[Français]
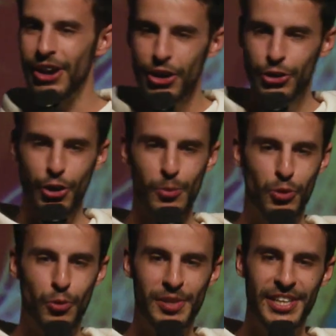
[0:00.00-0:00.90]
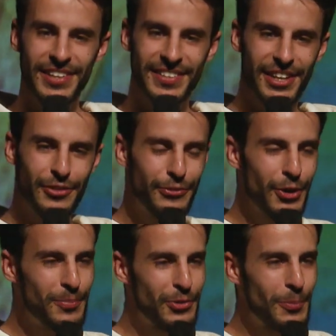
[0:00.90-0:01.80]
Encore un mot compliqué cette
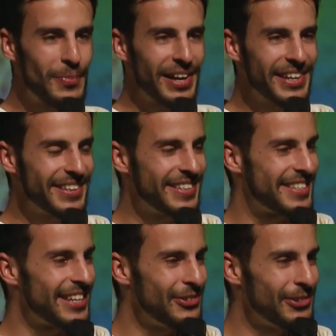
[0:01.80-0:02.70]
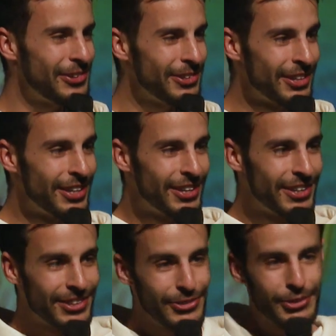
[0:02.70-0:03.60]
fois pour parler des cellules
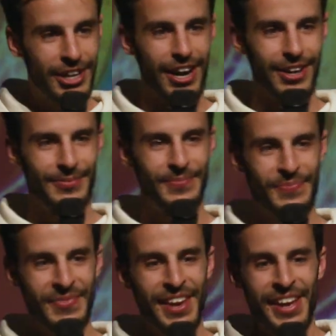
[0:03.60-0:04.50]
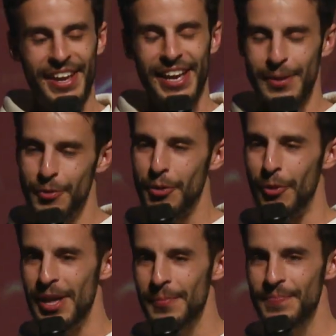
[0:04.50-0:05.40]
du gras. Et mon
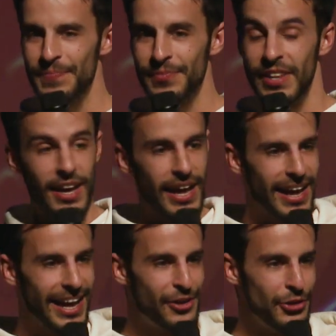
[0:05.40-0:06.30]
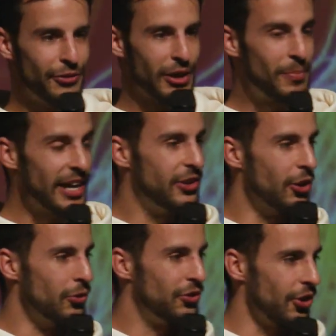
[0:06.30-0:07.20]
problème, elles ne devraient pas être
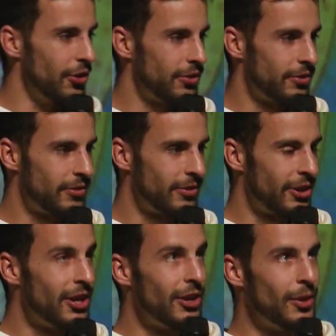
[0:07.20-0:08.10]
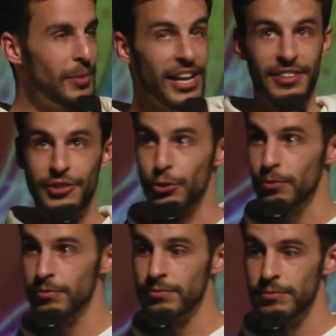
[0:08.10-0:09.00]
dans le sang. Mais elles y sont.
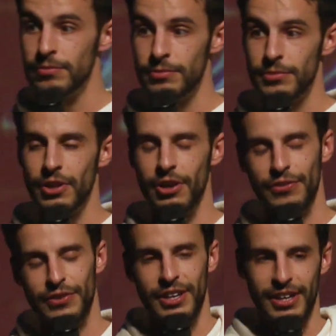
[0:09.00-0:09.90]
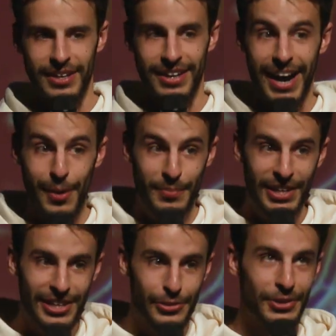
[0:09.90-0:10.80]
Enfin, a
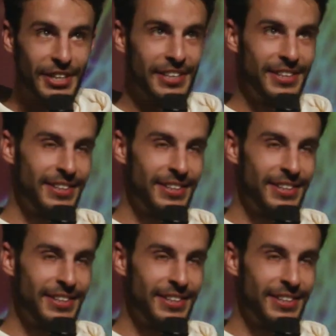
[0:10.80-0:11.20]
priori.